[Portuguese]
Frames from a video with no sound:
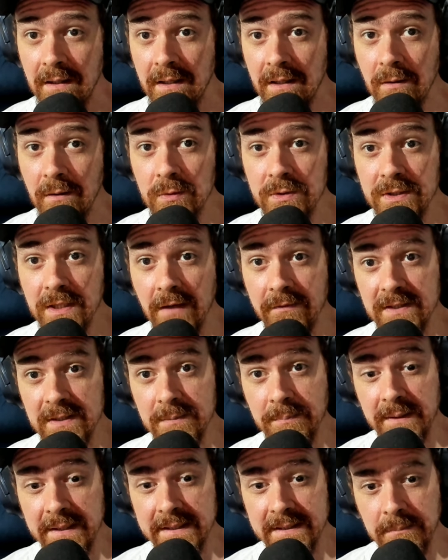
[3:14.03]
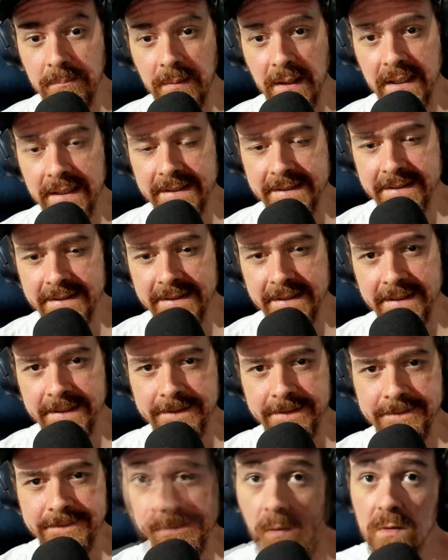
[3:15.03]
é, os chefes principais.
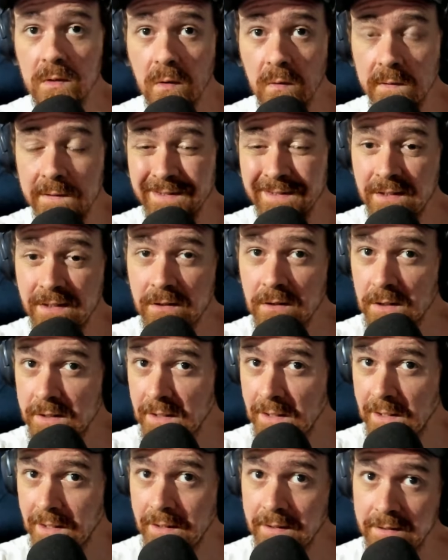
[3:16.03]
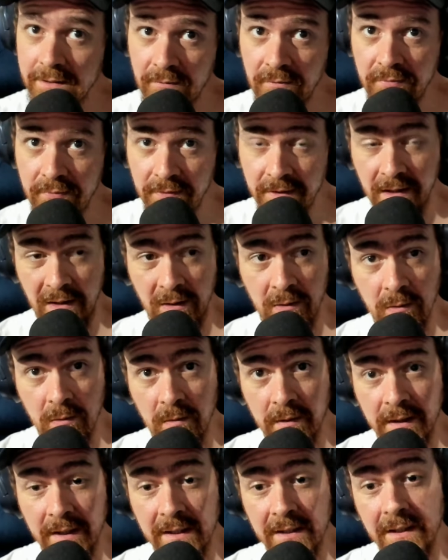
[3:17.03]
Uma outra coisa aqui que acho que a galera tem
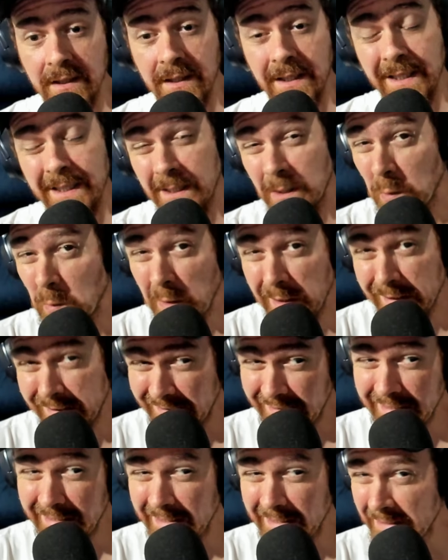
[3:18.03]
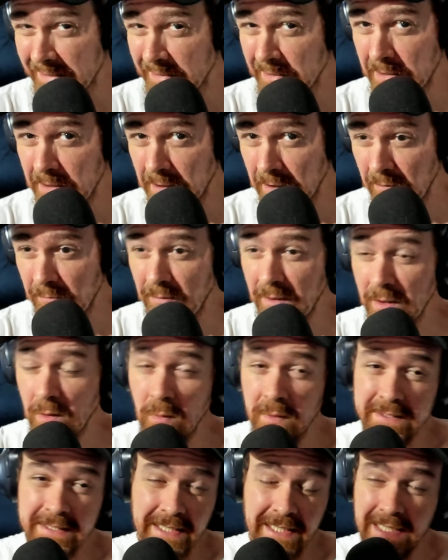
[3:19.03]
vergonha, tenho quase certeza que é
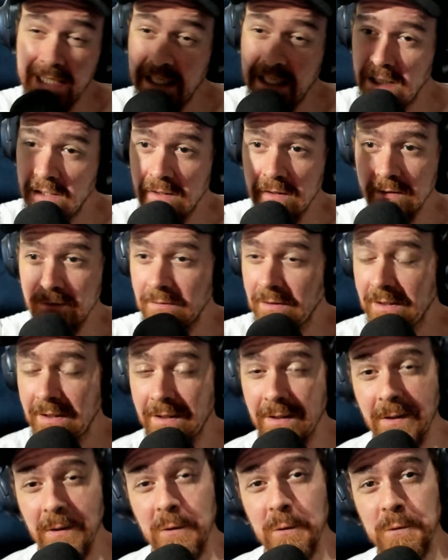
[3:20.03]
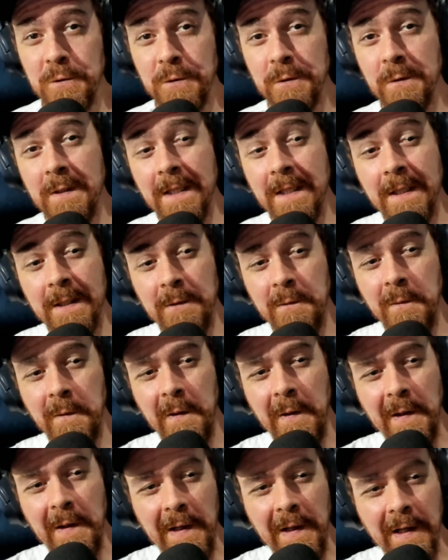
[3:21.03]
vergonha, sei lá. Eu tô chutando
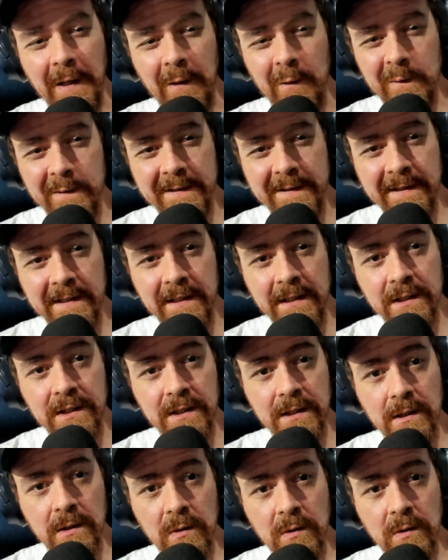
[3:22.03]
é o seguinte: